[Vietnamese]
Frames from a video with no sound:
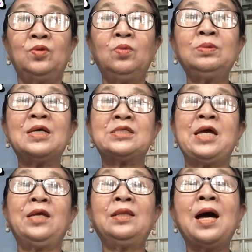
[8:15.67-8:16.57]
chúng ta
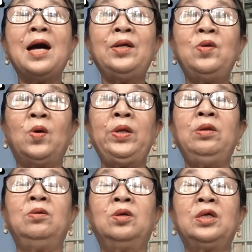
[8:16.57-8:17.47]
sẽ thay đổi
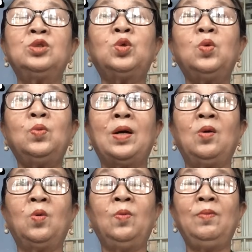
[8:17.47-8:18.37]
được cái số
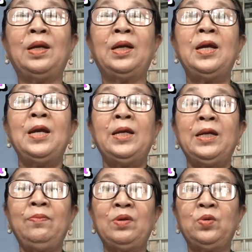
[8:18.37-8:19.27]
phận của mình
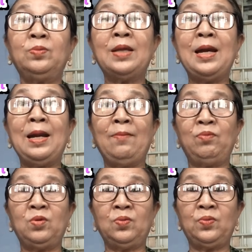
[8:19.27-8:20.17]
khi mà chúng ta
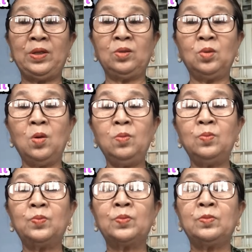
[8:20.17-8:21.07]
làm được việc tốt
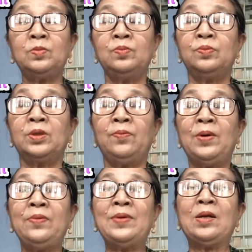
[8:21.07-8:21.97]

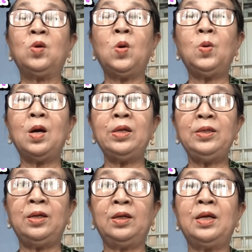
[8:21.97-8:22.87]
bởi vậy cô có
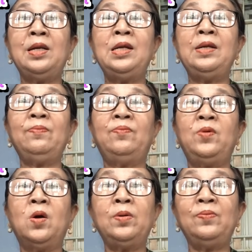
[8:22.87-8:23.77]
những cái clip
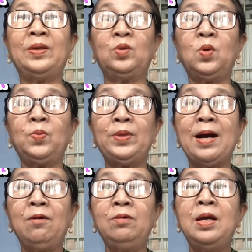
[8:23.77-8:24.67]
nói về tôn
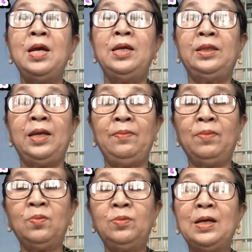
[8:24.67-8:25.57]
giáo thì
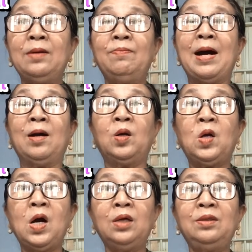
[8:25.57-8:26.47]
mong các bạn
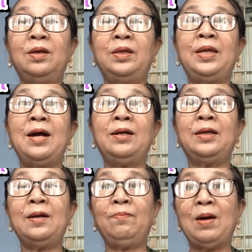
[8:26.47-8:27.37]
có thời gian
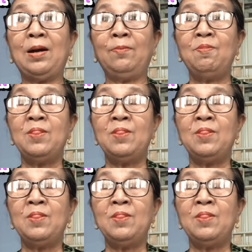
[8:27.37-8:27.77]
các bạn